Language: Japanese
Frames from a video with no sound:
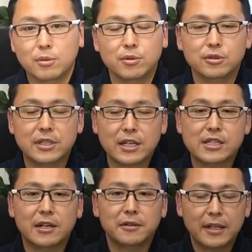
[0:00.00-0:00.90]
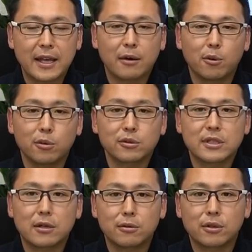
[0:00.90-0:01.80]
のブースだけじゃなくて
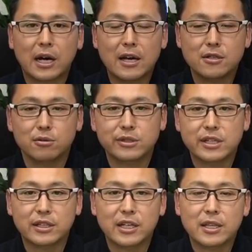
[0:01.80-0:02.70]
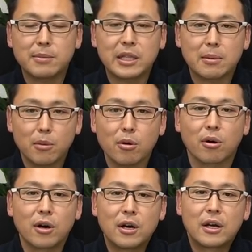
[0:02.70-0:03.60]
オートサロンの会場全体で見て
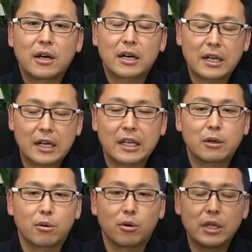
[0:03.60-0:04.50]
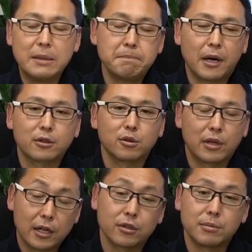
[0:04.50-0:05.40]
もかなりこうインパクト
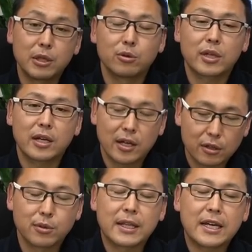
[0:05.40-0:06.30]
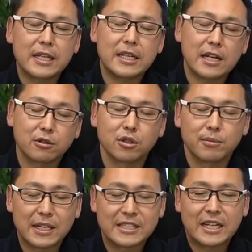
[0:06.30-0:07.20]
のある、見応えのある、話題になる
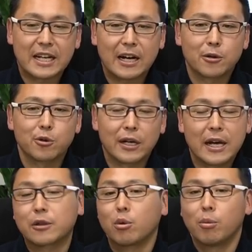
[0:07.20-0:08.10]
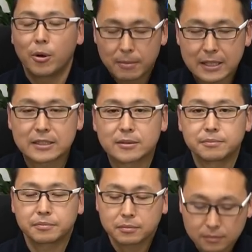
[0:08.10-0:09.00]
車じゃなかろうかなと思います。
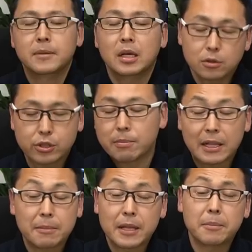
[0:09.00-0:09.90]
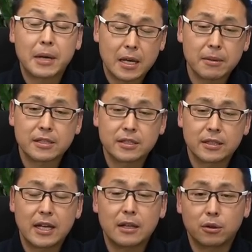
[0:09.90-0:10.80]
そしてまだまだ参りま
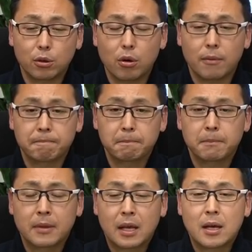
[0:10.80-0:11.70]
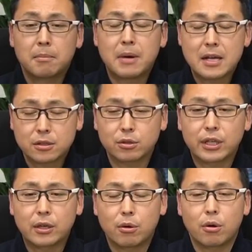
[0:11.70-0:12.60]
す。なんと
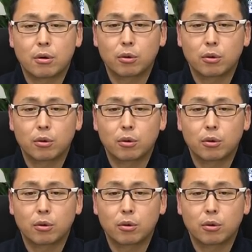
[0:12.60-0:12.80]
マンソリーを